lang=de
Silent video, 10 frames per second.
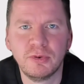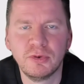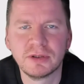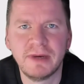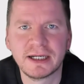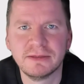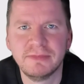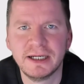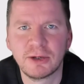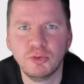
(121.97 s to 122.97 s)
Punkte Marke
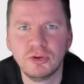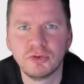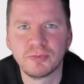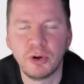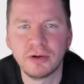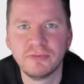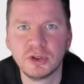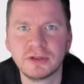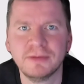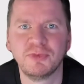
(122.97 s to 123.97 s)
mal nach unten durchbrochen
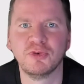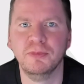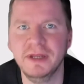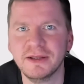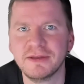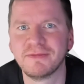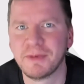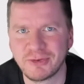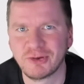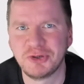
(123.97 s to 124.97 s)
wird. Zumindest, wenn man
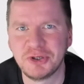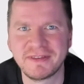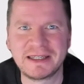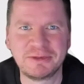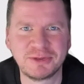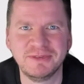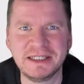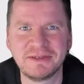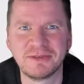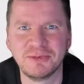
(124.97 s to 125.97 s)
auf der Short-Seite
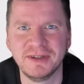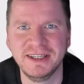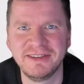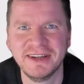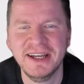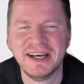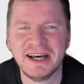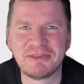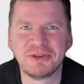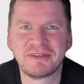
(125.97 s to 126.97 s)
unterwegs ist, so wie ich.
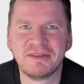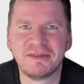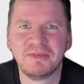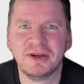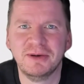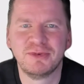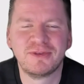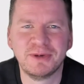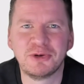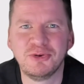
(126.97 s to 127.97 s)
Ansonsten äh, müsste
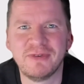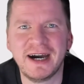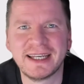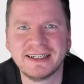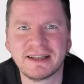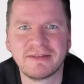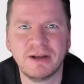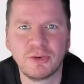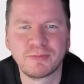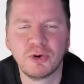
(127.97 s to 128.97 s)
man natürlich warten, dass es einen
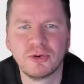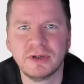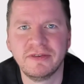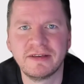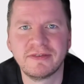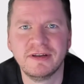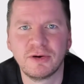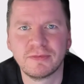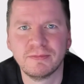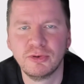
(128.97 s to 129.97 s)
Ausbruch über die
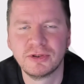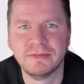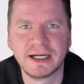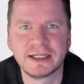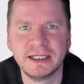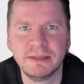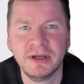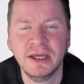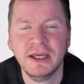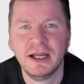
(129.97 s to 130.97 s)
16.000 Punkte Marke gibt.
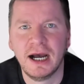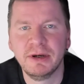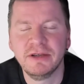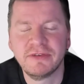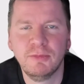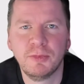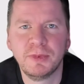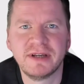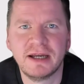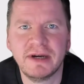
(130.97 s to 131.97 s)
Aber ich gehe
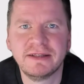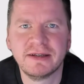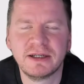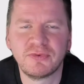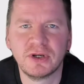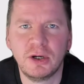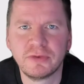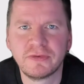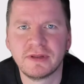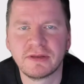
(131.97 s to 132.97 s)
momentan weiterhin davon
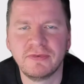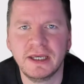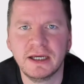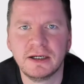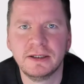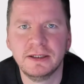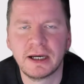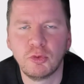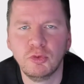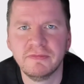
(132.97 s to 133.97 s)
aus, dass wir eher nach
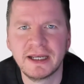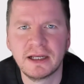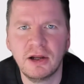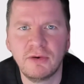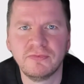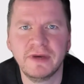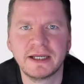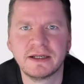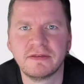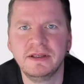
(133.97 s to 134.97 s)
unten weglaufen
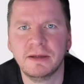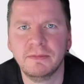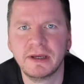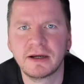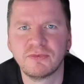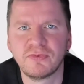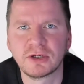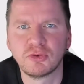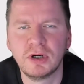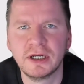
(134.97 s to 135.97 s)
werden. Das liegt an mehreren
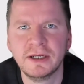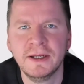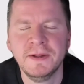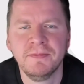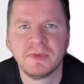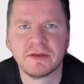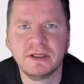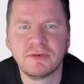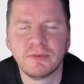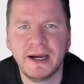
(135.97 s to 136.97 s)
Faktoren. Das
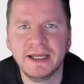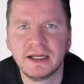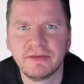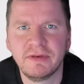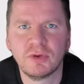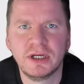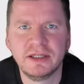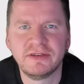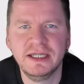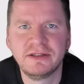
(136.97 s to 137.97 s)
liegt zum einen an der
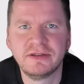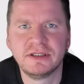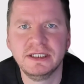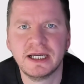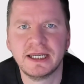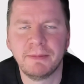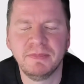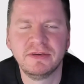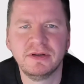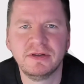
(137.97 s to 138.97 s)
Saisonalität, die dann ab
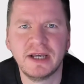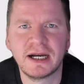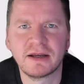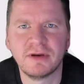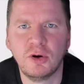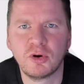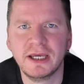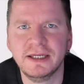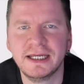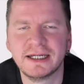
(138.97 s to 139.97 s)
Mitte des Jahres auch
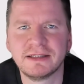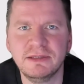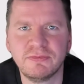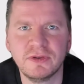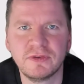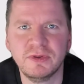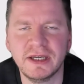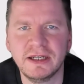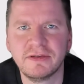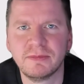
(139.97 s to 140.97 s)
eher negativ ist, bis
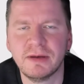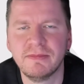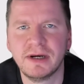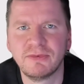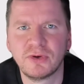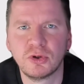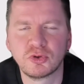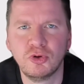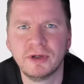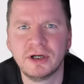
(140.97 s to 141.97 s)
Ende September, Anfang
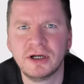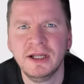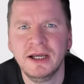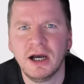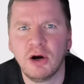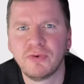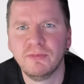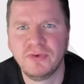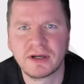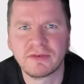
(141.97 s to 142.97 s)
Oktober. Auch vom
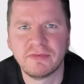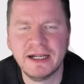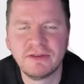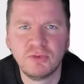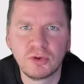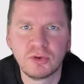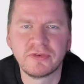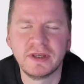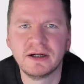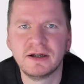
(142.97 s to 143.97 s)
Vieres-Wahlzyklus
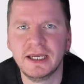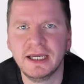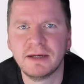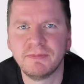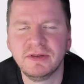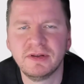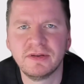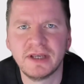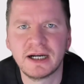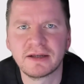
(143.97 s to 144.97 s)
her eher ab Mitte des
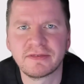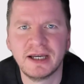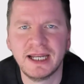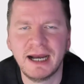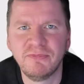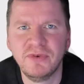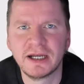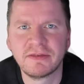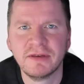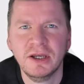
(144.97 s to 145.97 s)
Jahres dann
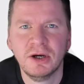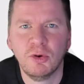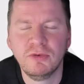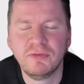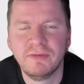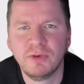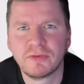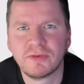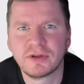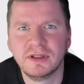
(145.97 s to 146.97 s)
abwärts. Und wenn wir
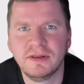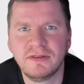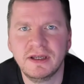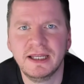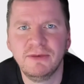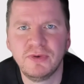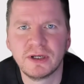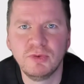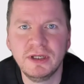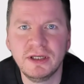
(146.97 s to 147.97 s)
uns noch den CNN4
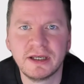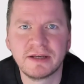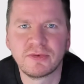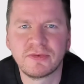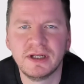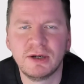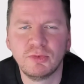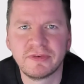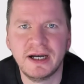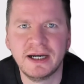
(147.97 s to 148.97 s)
Greed Index aus den
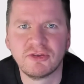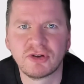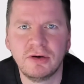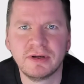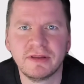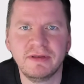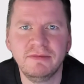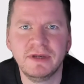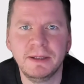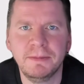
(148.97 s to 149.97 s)
USA anschauen, dann sehen
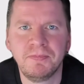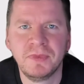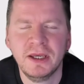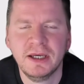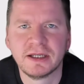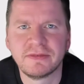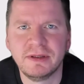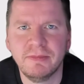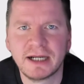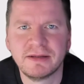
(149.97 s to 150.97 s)
wir eben, dass die
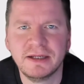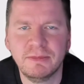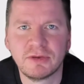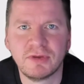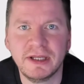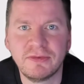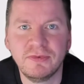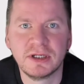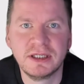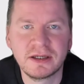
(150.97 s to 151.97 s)
Marktteilnehmer zuletzt wieder
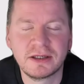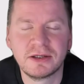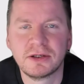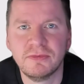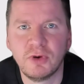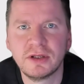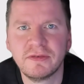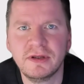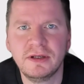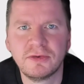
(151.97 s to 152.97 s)
gierig geworden sind.